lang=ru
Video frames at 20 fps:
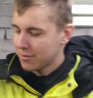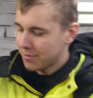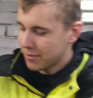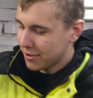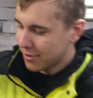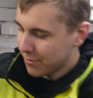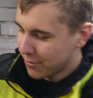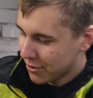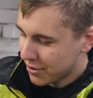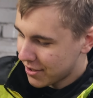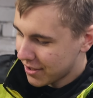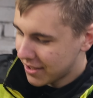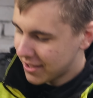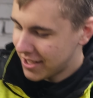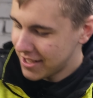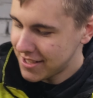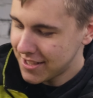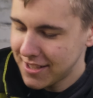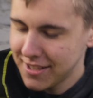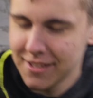потому что
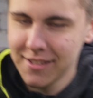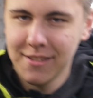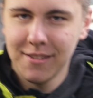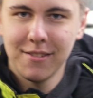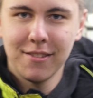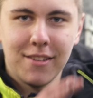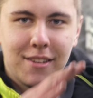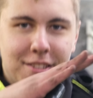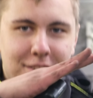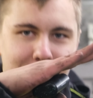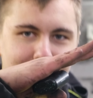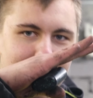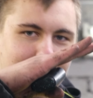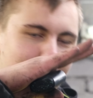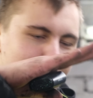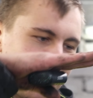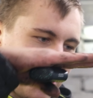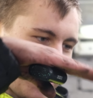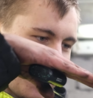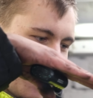кресты один там
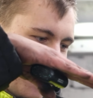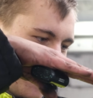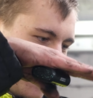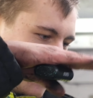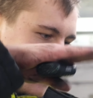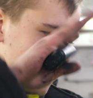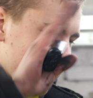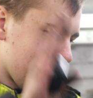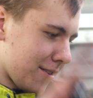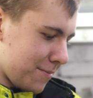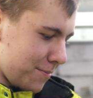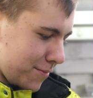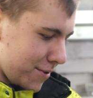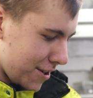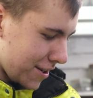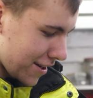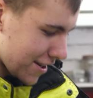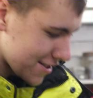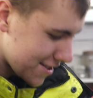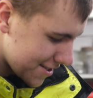уже как-то так
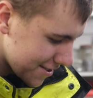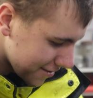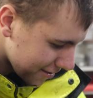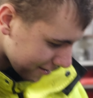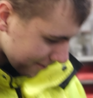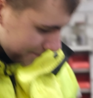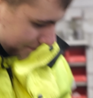перекосило.